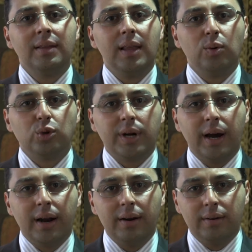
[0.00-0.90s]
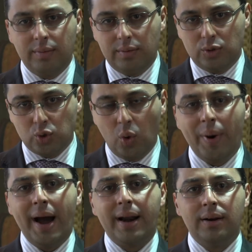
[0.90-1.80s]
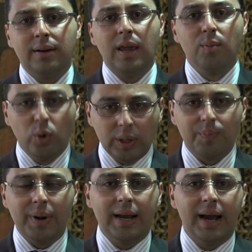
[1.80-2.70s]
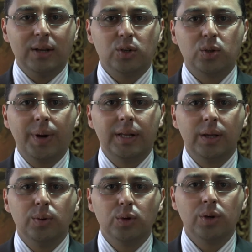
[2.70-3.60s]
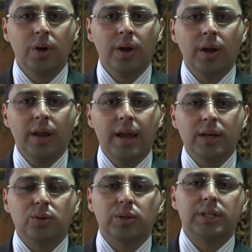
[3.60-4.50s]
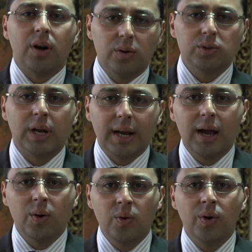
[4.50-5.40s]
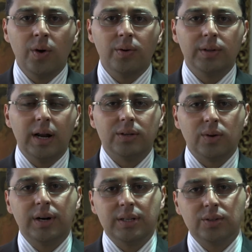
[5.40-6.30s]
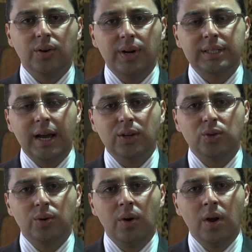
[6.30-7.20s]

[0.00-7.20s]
de buscar sumar y multiplicar esos objetivos y esos desarrollos que cada una de las organizaciones ha hecho,